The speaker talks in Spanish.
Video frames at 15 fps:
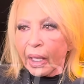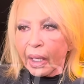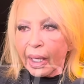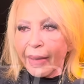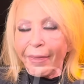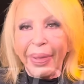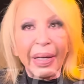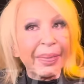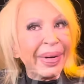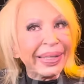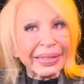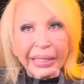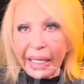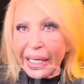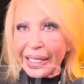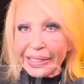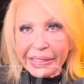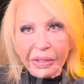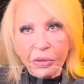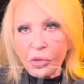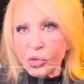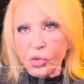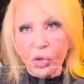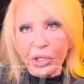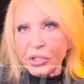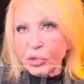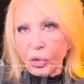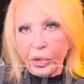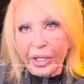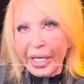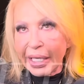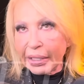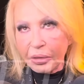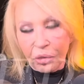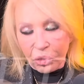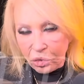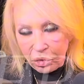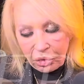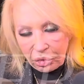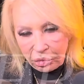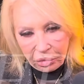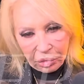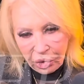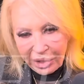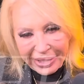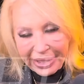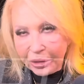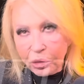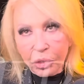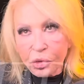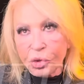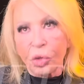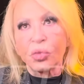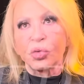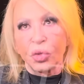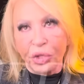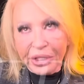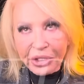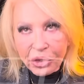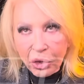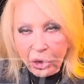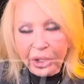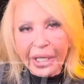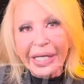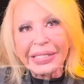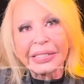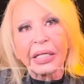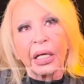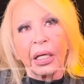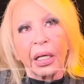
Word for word: emblemáticas, no son historias, no, no, no, no es el talk show, son historias